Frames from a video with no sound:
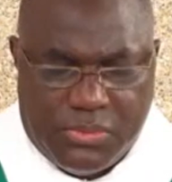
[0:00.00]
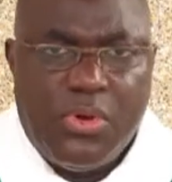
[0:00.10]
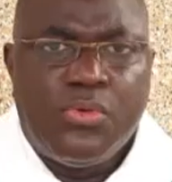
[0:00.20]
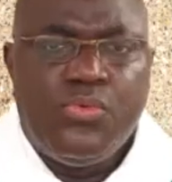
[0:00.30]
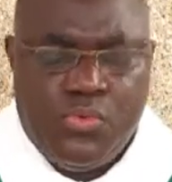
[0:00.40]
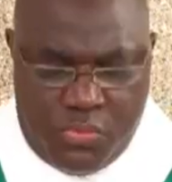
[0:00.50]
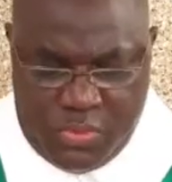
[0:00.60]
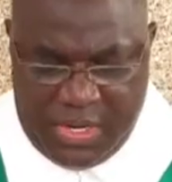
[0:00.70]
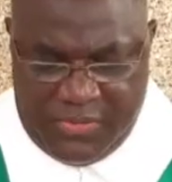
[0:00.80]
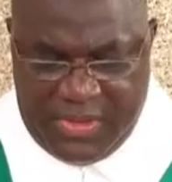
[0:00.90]

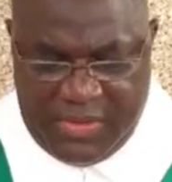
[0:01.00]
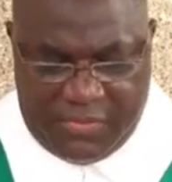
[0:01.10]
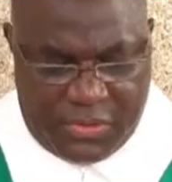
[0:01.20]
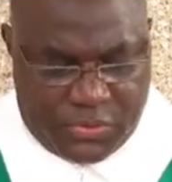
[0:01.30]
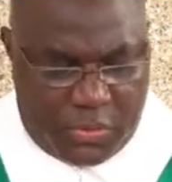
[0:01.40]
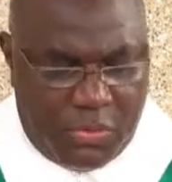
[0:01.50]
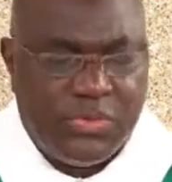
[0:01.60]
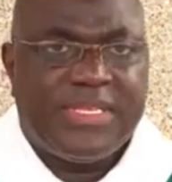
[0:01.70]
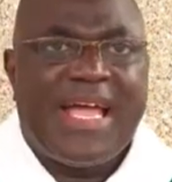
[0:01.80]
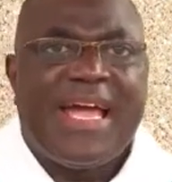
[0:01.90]
donne-nous de vivre
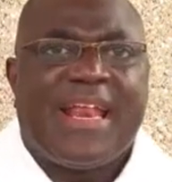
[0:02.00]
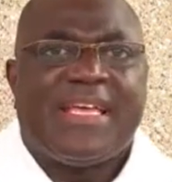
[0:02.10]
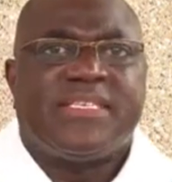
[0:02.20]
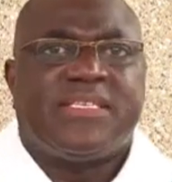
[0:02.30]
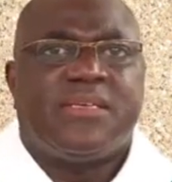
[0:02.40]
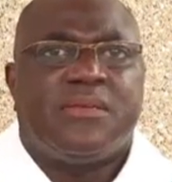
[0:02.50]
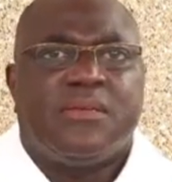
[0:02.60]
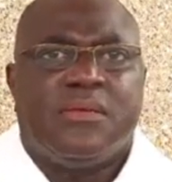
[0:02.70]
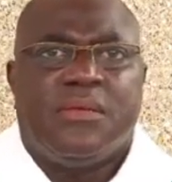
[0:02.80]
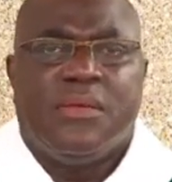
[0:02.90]
selon ta grâce.
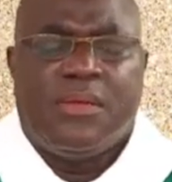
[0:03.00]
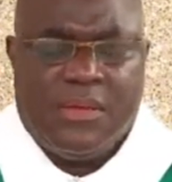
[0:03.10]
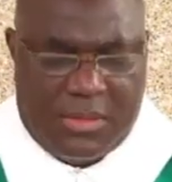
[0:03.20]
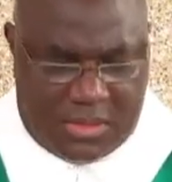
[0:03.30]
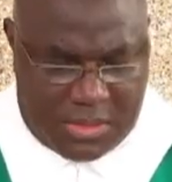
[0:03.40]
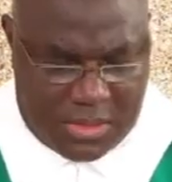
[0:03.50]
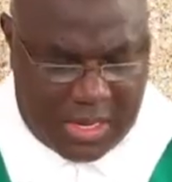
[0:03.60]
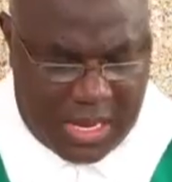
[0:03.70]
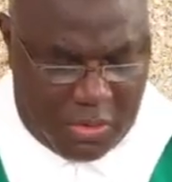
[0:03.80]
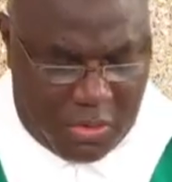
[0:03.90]

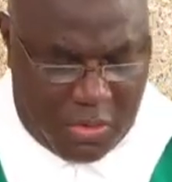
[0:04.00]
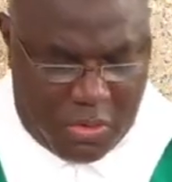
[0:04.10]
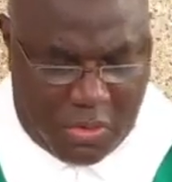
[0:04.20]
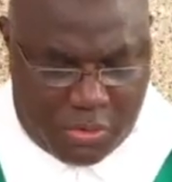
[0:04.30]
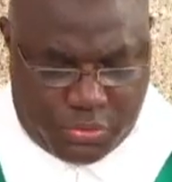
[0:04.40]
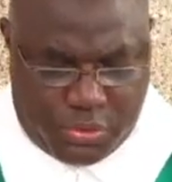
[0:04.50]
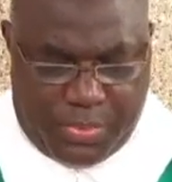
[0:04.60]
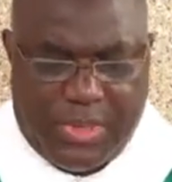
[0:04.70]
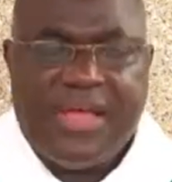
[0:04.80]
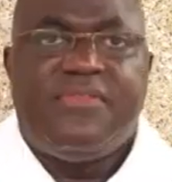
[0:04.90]
Alors tu
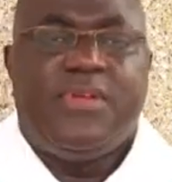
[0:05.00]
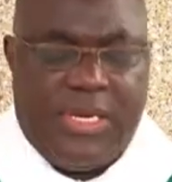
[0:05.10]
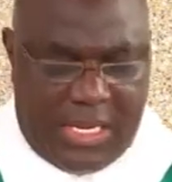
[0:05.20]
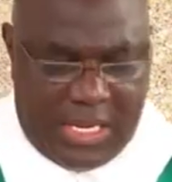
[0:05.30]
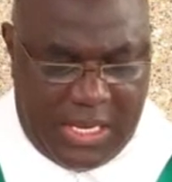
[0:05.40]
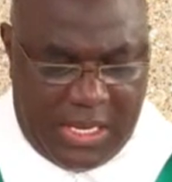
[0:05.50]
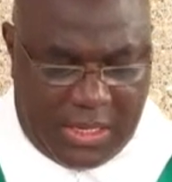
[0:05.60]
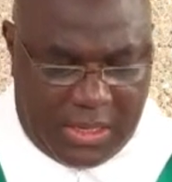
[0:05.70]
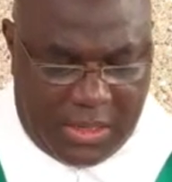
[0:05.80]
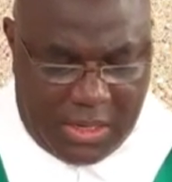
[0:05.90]
pourras
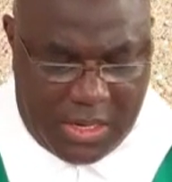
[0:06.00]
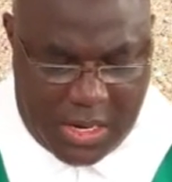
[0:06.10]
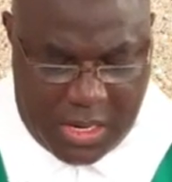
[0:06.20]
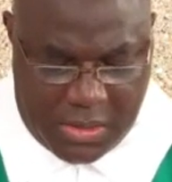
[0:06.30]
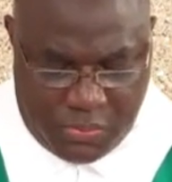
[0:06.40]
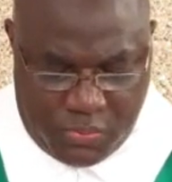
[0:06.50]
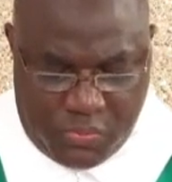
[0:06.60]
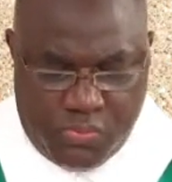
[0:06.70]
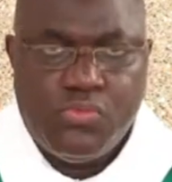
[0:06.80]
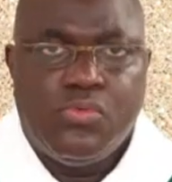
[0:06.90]
venir en
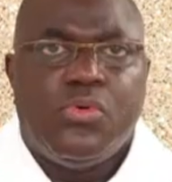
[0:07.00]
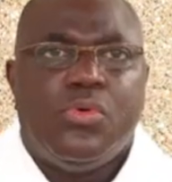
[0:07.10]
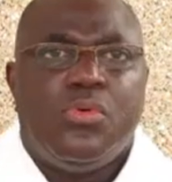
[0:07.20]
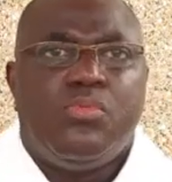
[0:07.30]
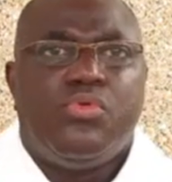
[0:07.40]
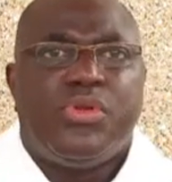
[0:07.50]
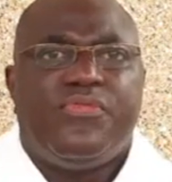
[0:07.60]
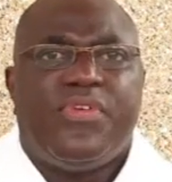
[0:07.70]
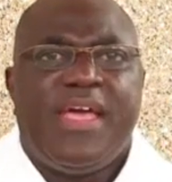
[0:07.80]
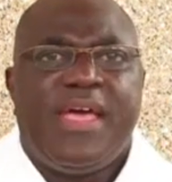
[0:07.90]
nous pour y
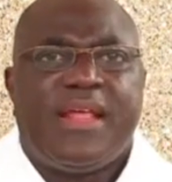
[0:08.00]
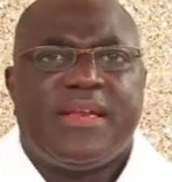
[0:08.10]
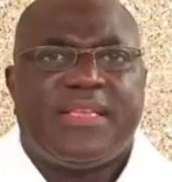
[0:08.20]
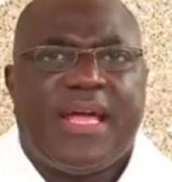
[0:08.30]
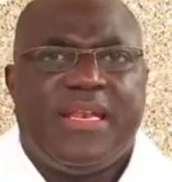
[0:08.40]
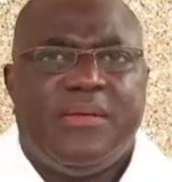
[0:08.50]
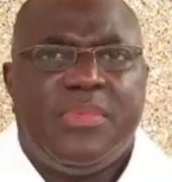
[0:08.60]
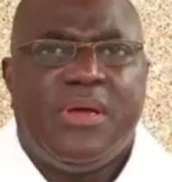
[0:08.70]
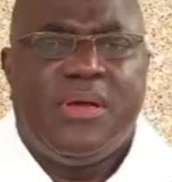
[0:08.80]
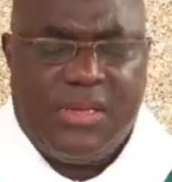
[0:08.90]
faire ta
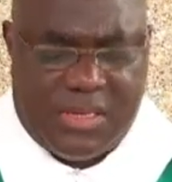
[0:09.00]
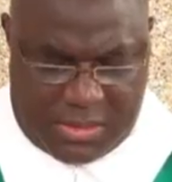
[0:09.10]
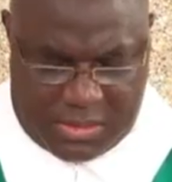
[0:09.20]
demeure.